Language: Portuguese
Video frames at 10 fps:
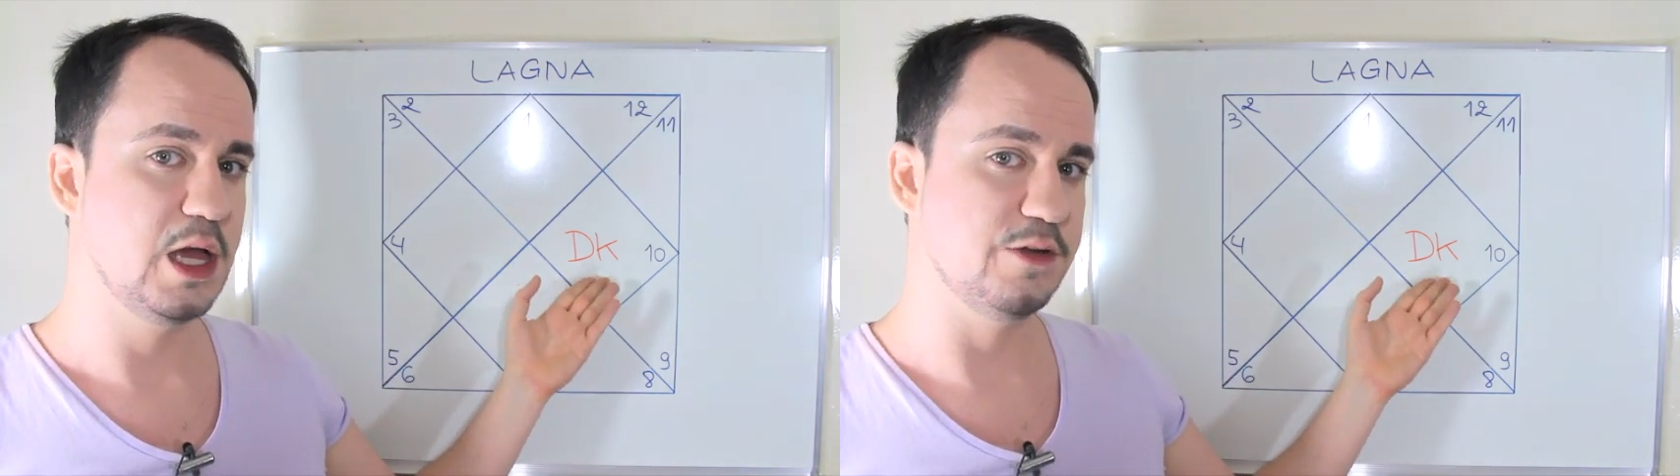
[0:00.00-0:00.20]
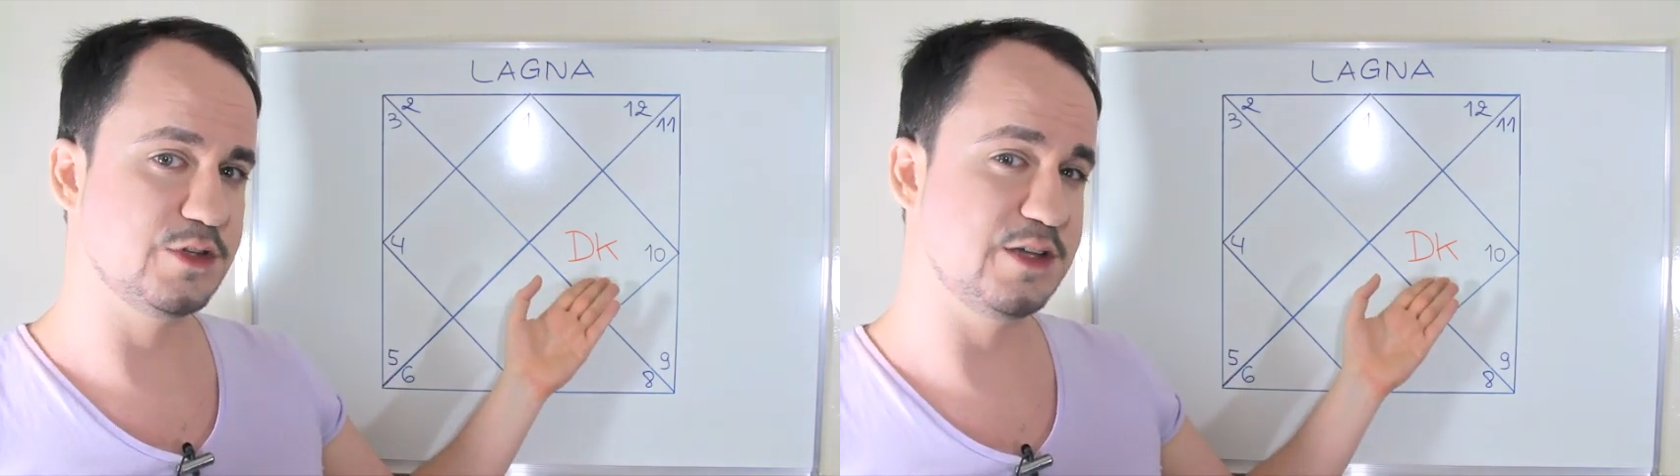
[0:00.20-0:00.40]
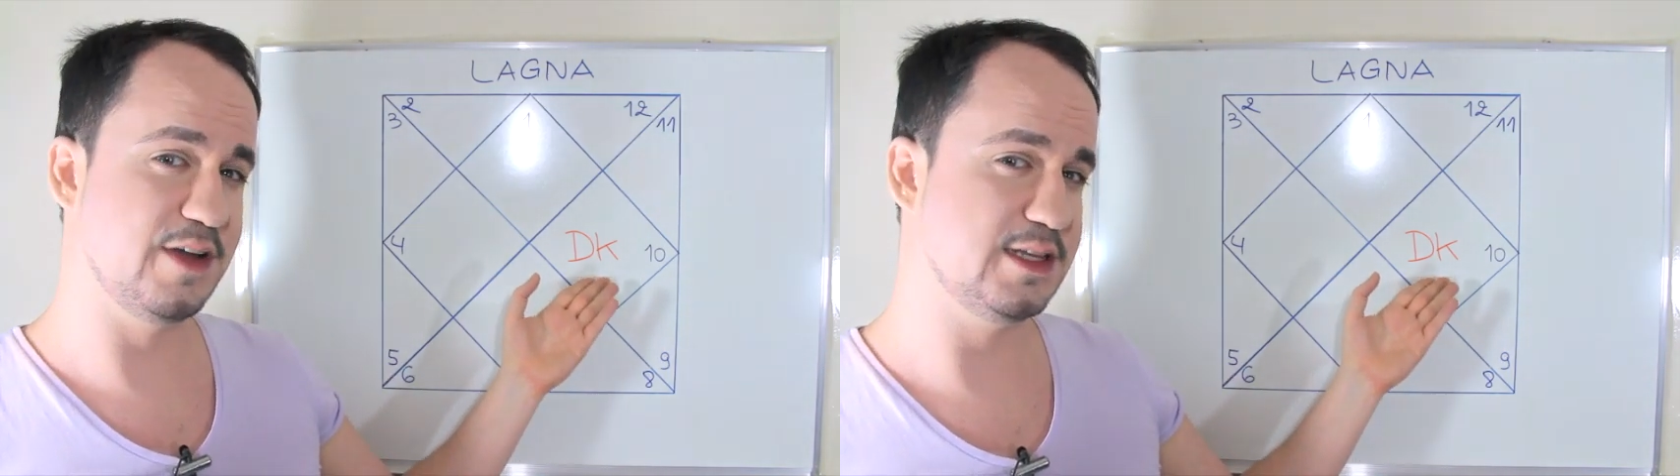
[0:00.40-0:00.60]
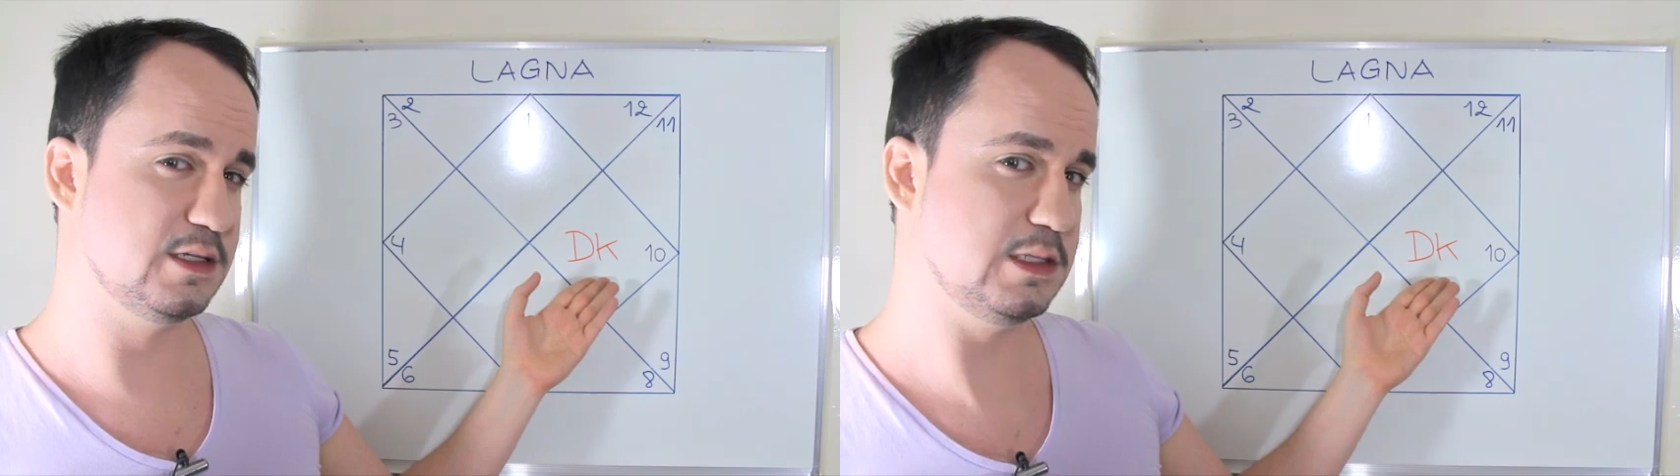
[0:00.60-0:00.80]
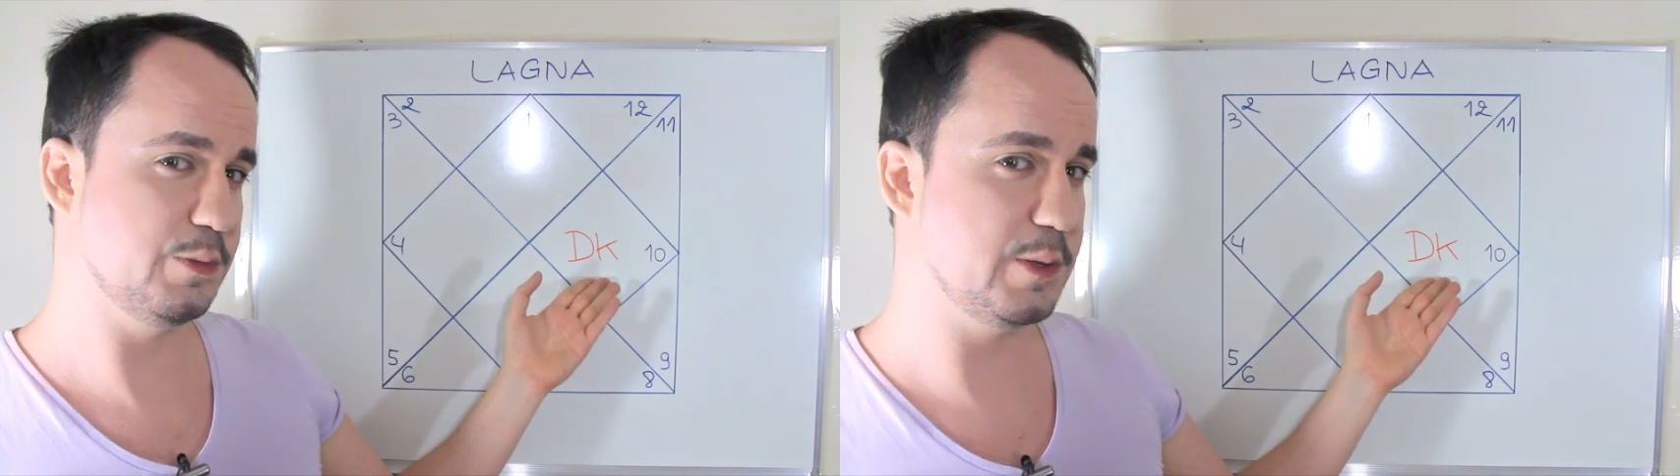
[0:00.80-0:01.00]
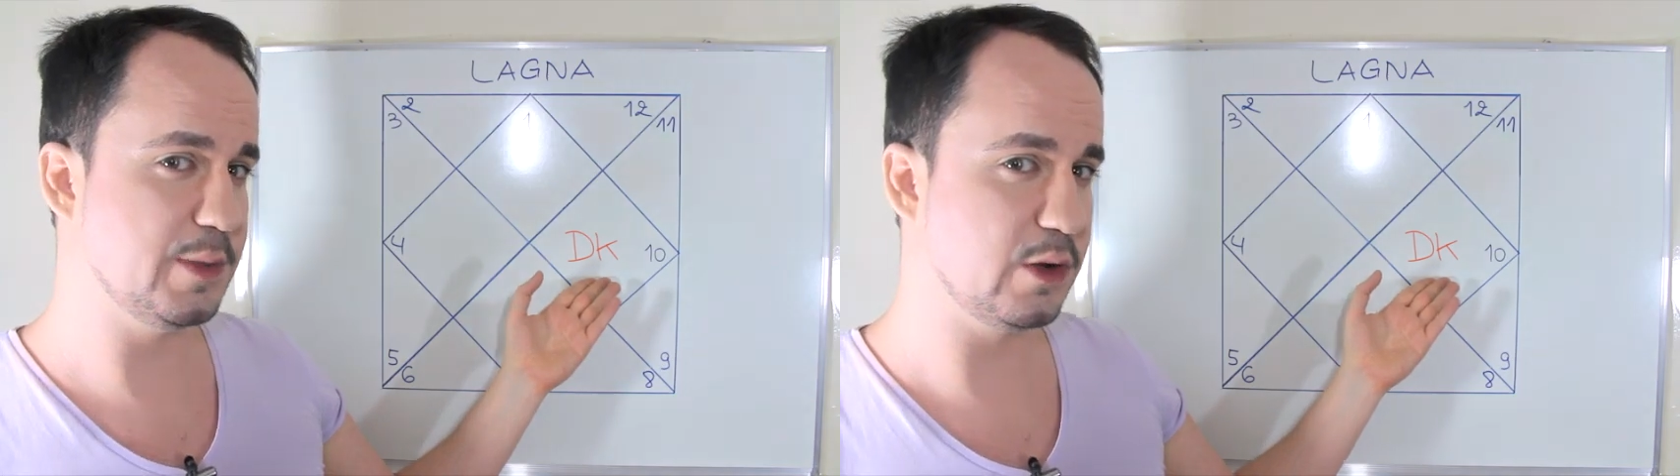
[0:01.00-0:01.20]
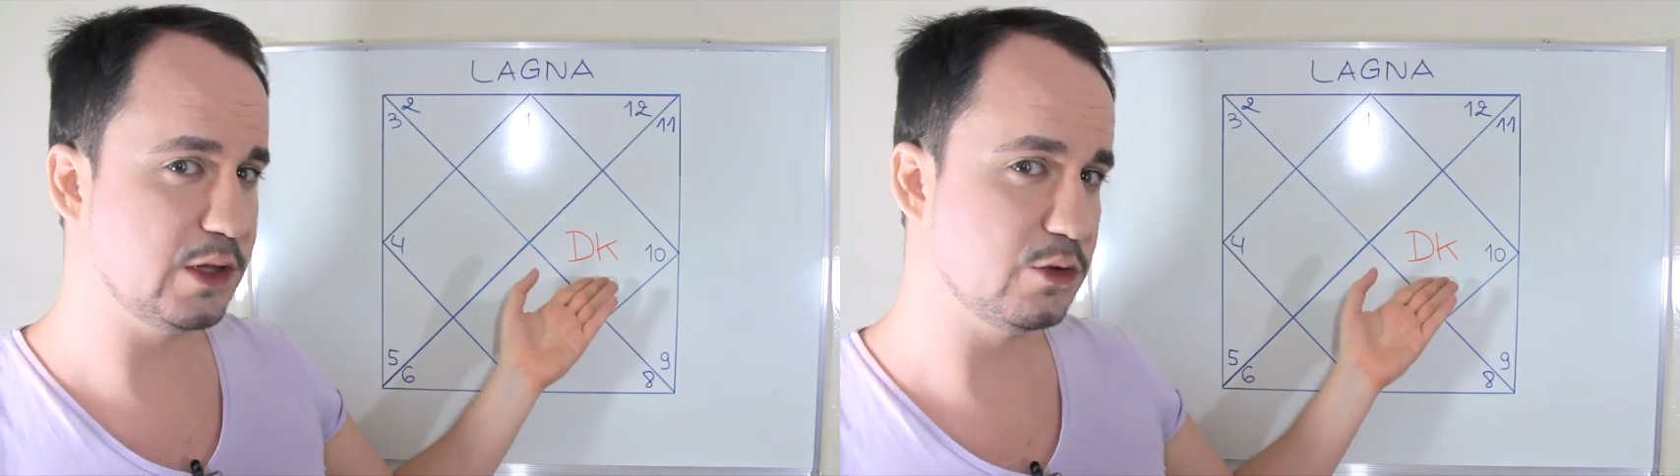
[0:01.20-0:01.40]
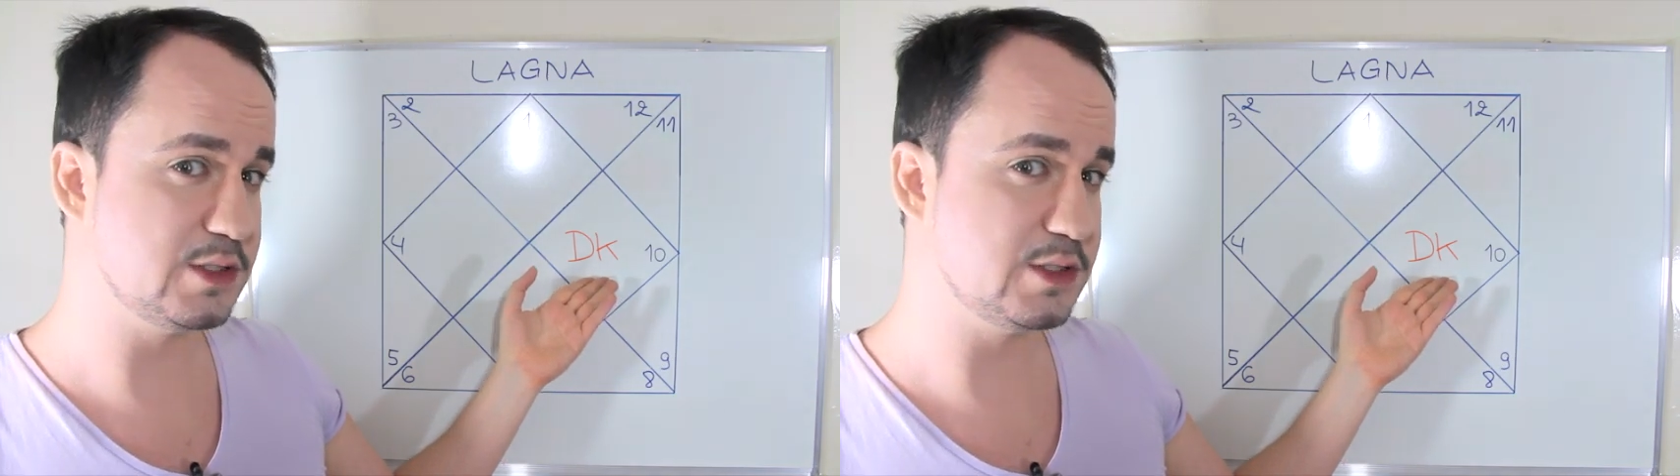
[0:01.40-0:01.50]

E você vai ter seu primeiro retorno